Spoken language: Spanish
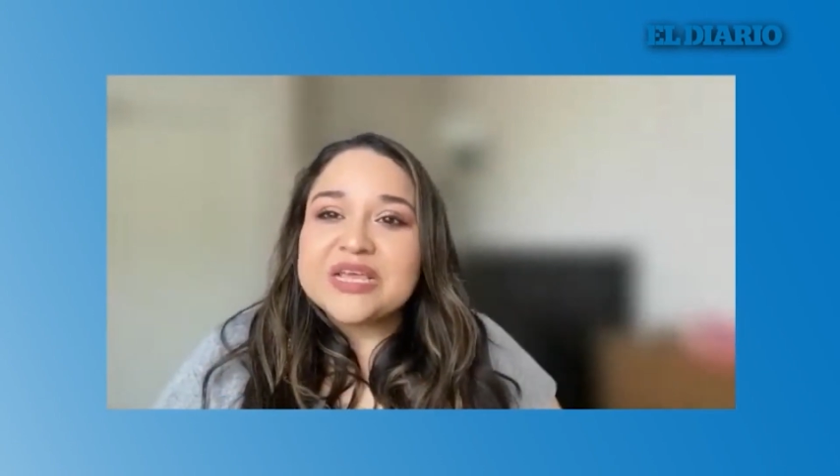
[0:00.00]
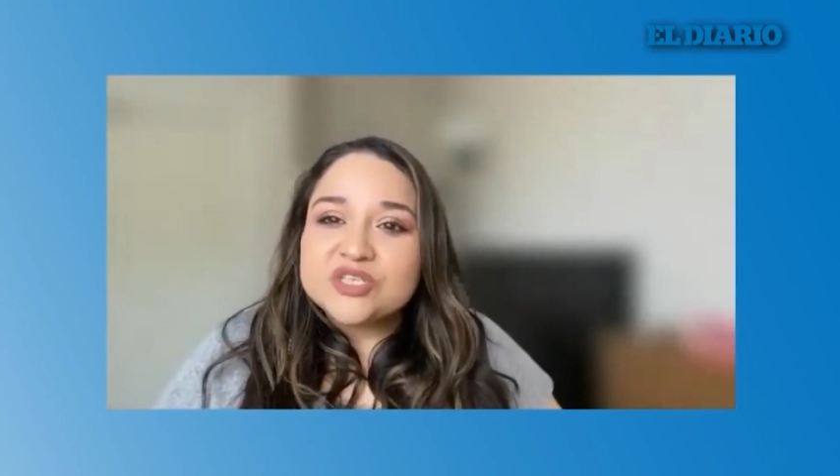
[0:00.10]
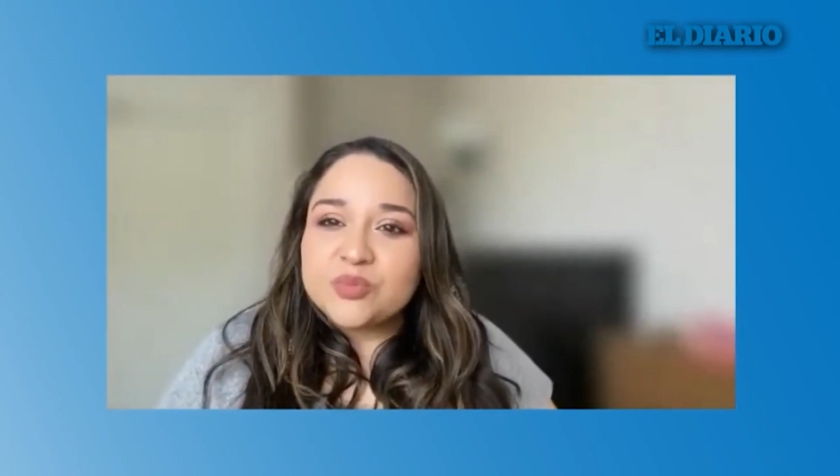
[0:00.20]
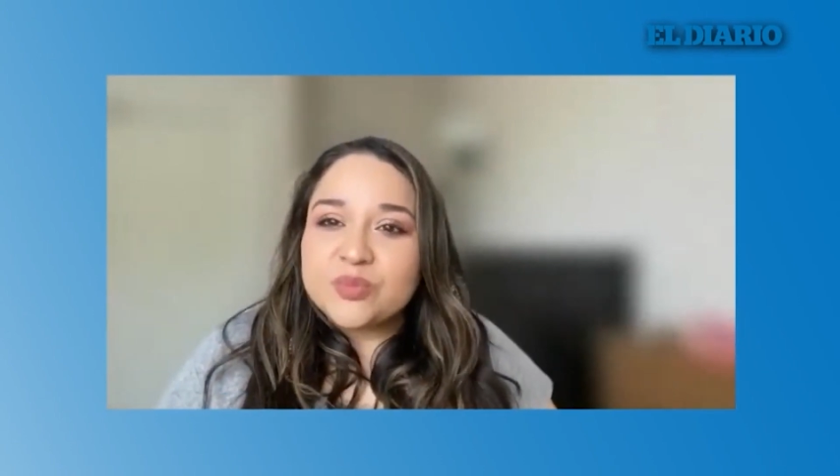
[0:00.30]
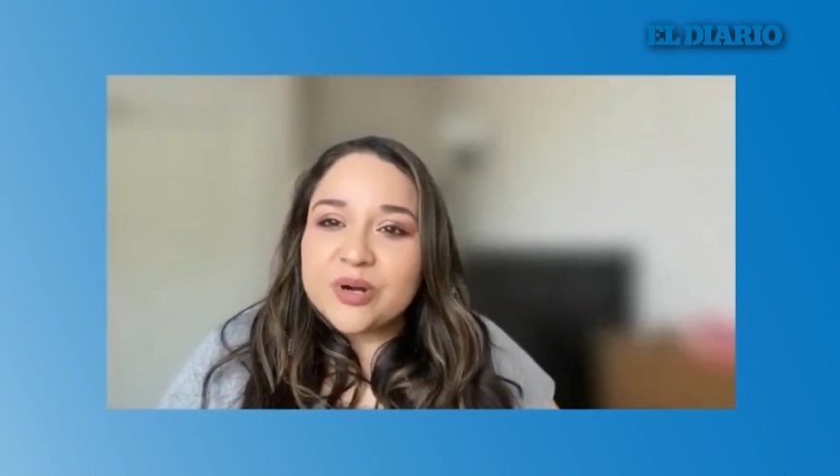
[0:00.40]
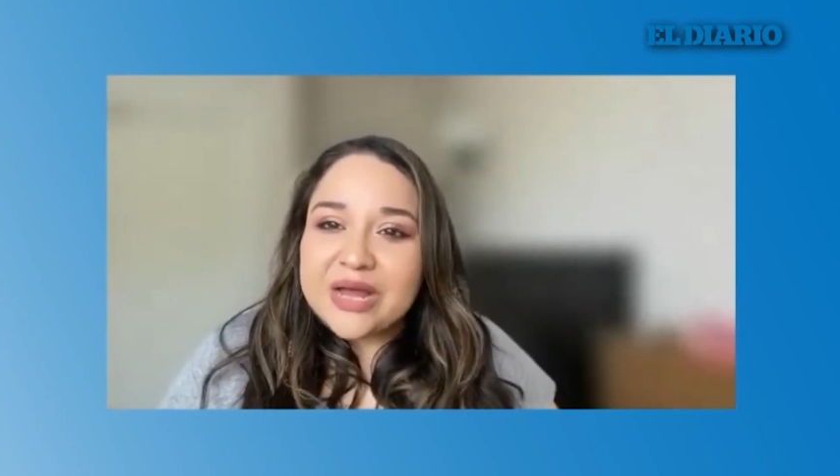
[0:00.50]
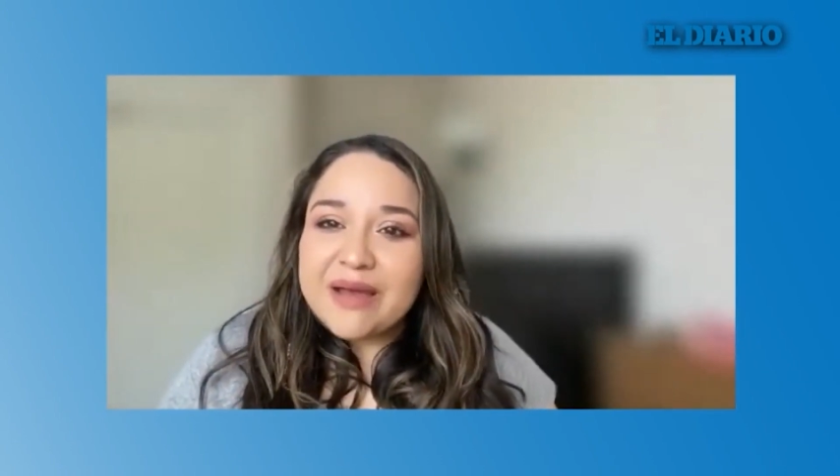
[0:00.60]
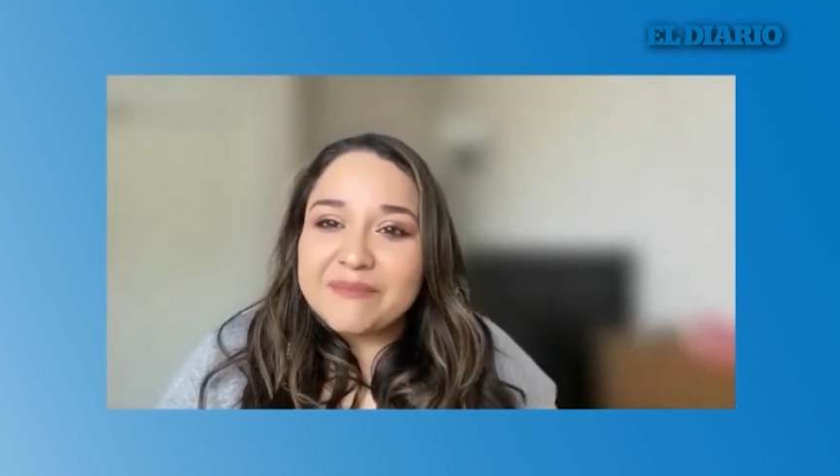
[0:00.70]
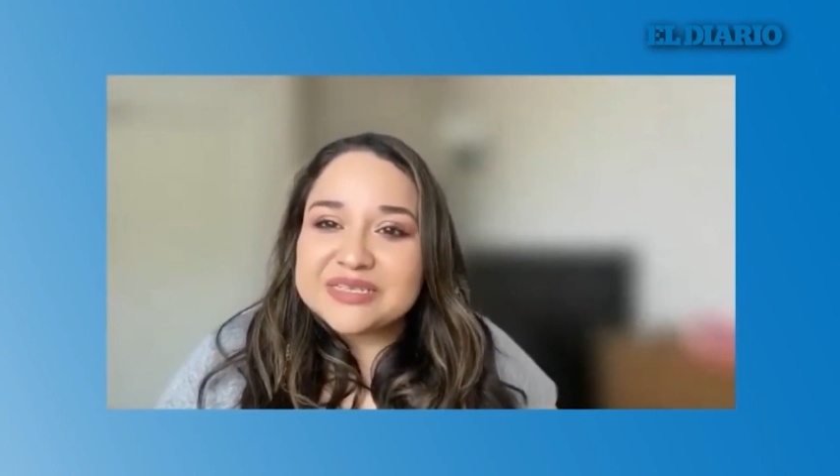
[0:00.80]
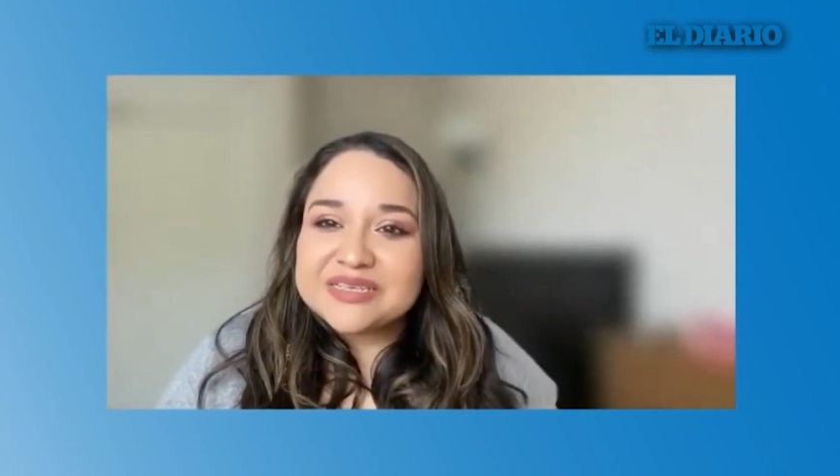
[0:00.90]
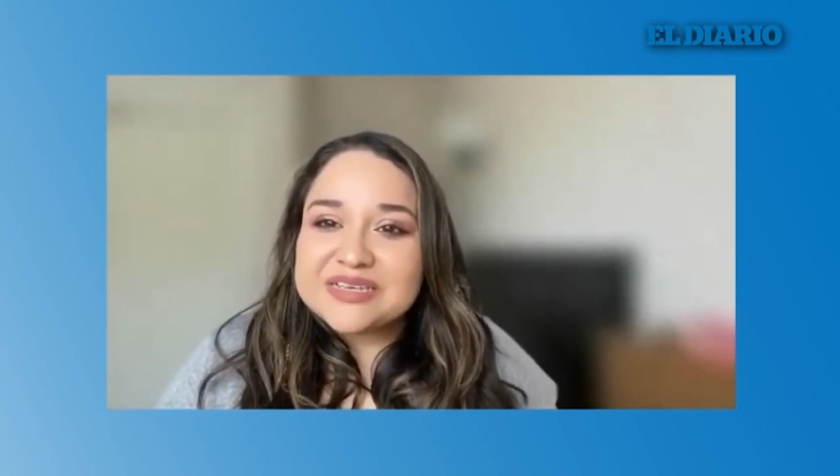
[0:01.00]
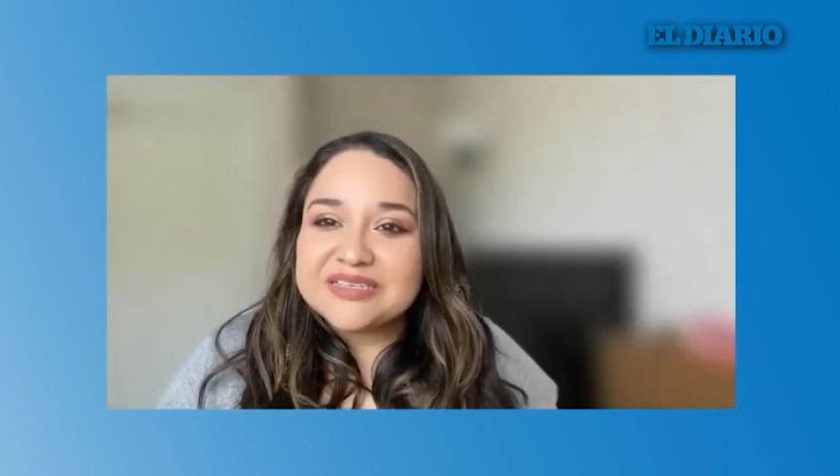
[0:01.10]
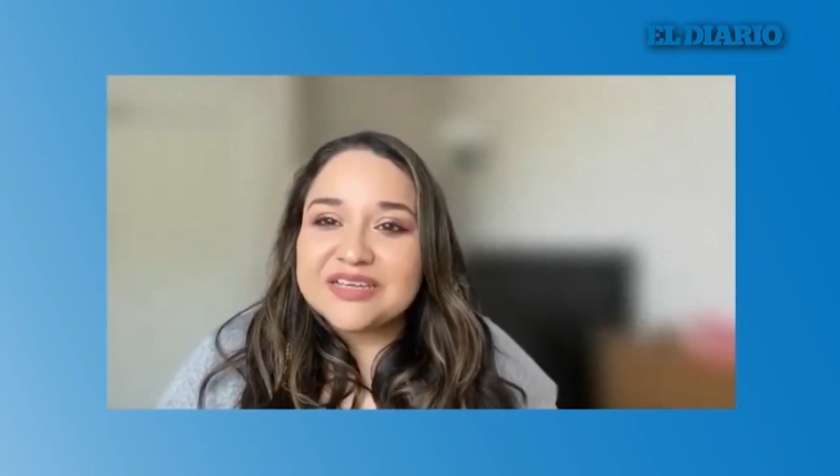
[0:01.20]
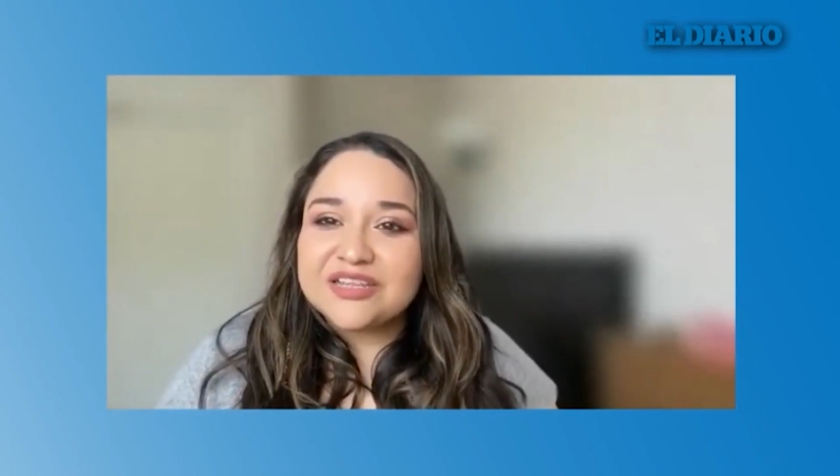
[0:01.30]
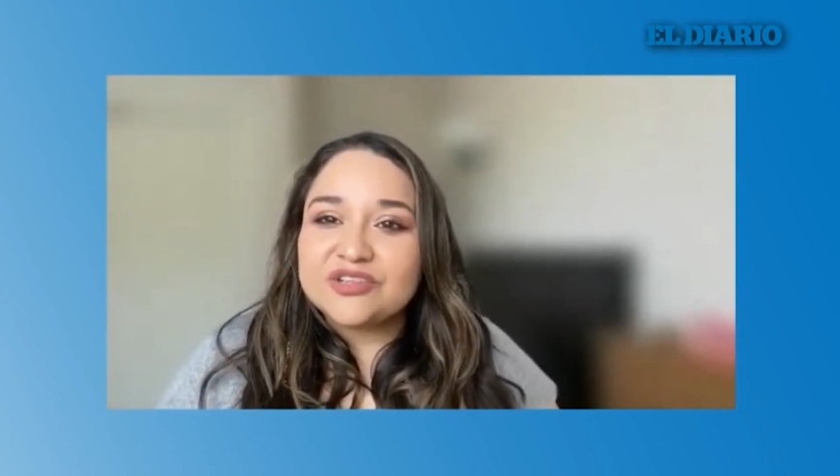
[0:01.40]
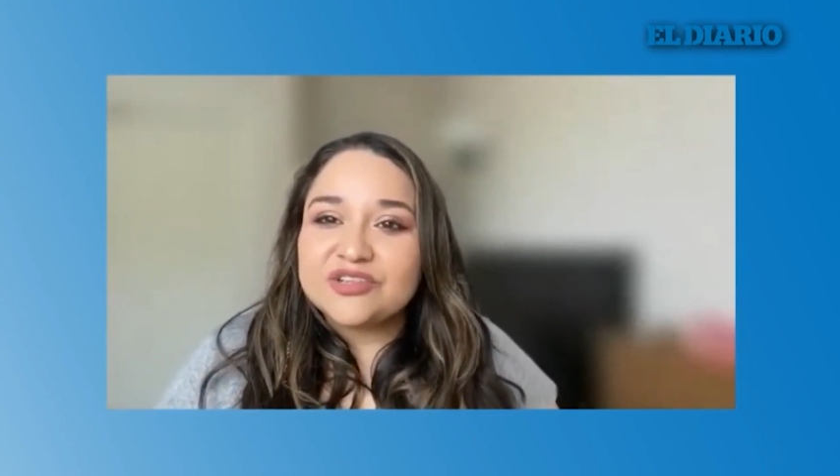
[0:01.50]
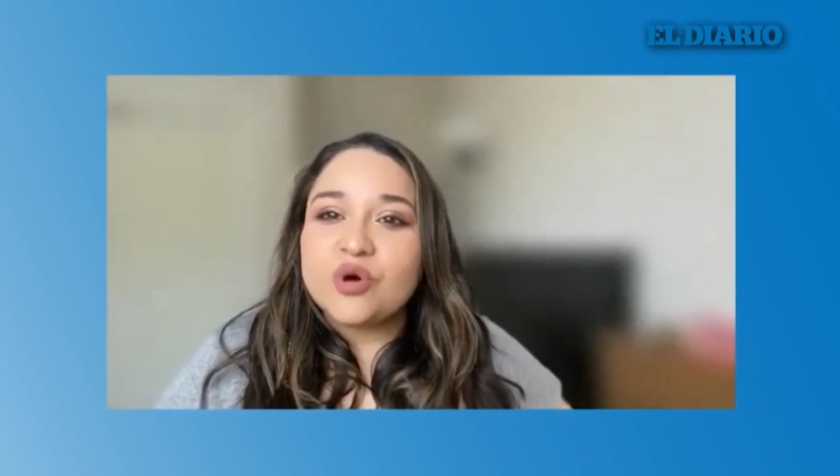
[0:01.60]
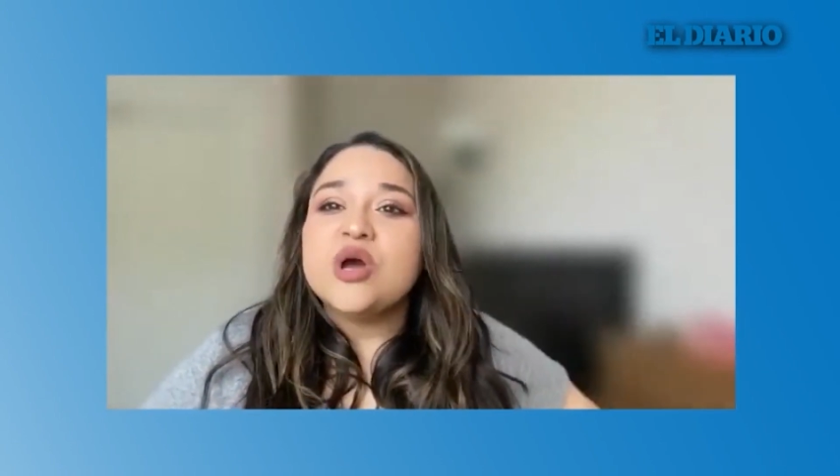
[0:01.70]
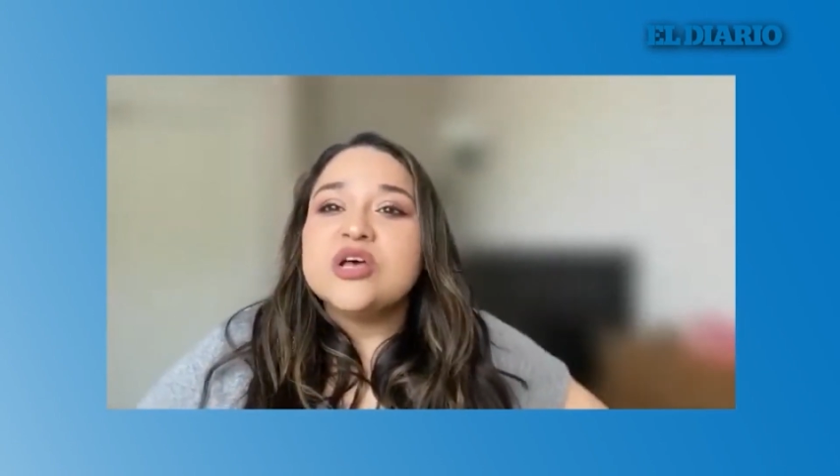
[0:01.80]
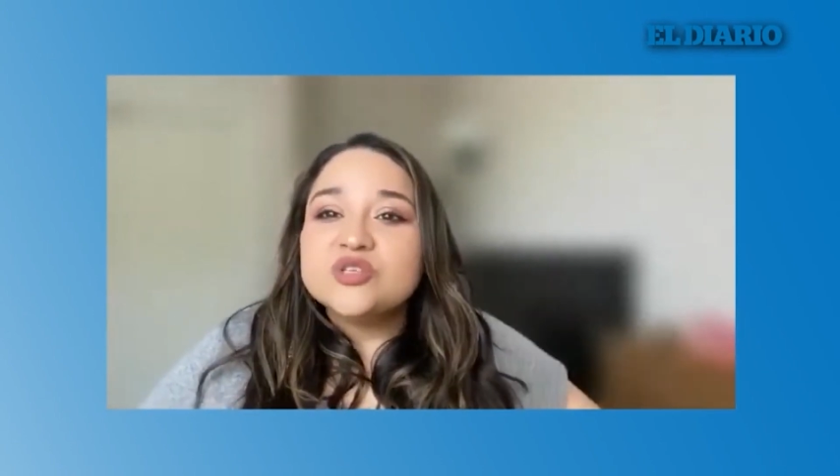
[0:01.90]
su programa sigue
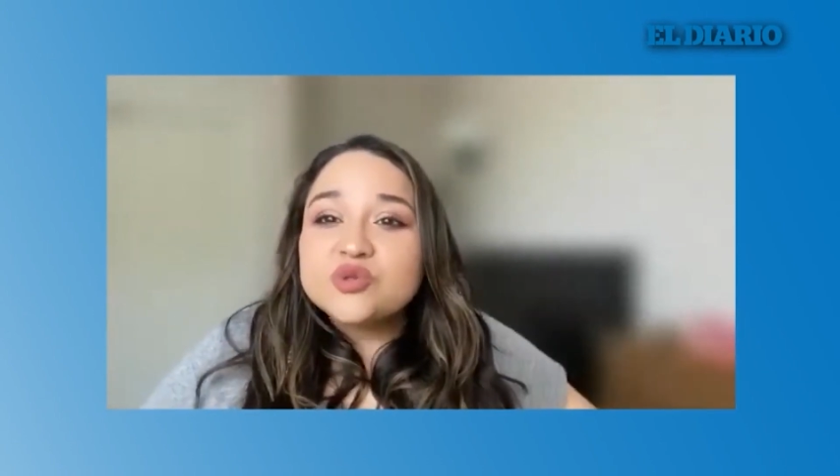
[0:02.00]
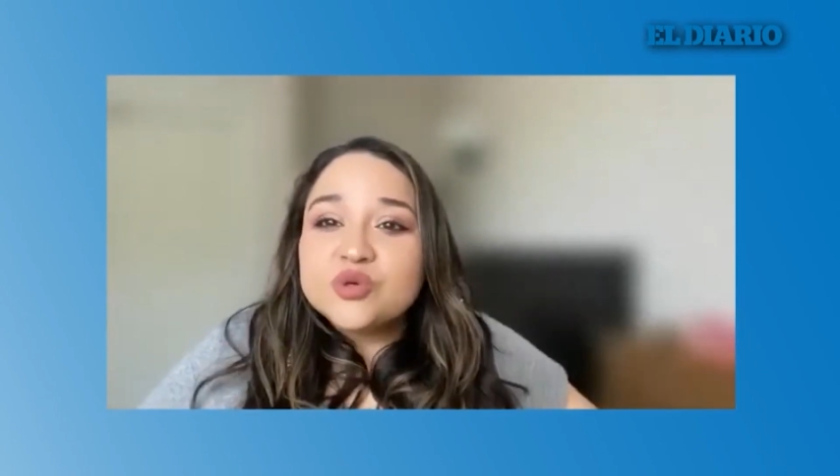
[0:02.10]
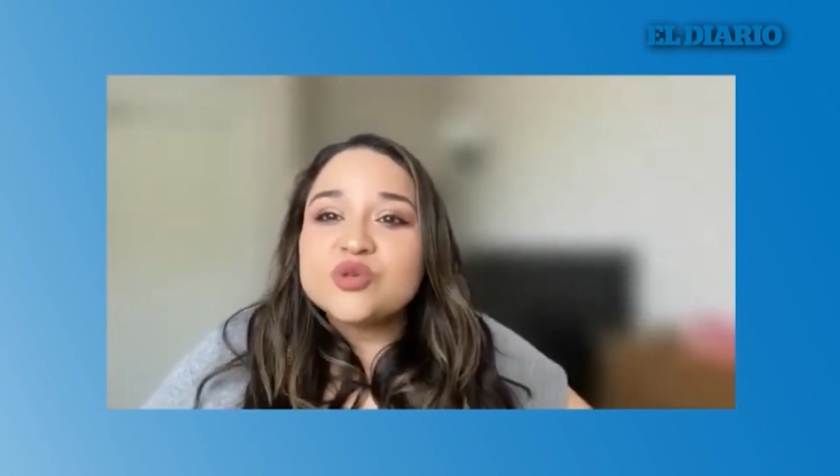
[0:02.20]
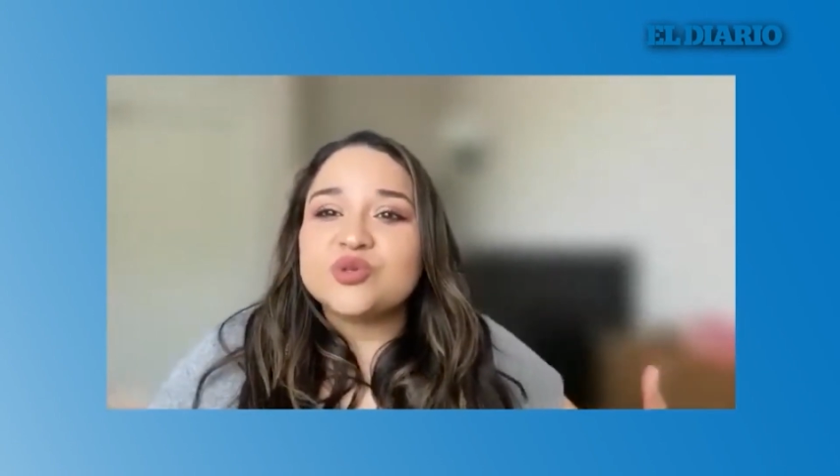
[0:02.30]
siendo suyo,